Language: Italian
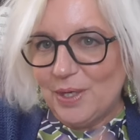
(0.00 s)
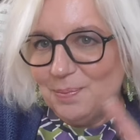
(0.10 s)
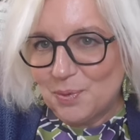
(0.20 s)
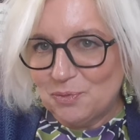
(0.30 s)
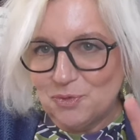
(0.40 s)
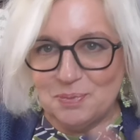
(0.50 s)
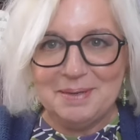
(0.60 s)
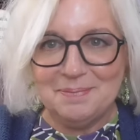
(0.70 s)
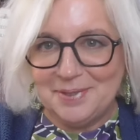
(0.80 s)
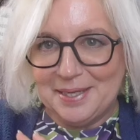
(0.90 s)
i
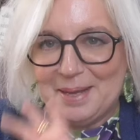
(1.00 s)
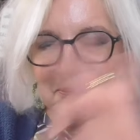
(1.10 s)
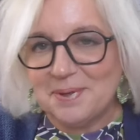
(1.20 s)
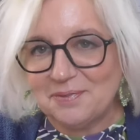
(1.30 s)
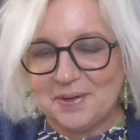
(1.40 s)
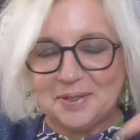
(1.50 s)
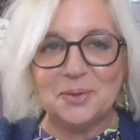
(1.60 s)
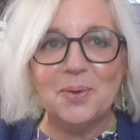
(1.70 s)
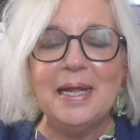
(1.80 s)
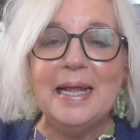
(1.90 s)
profumi direi perfetto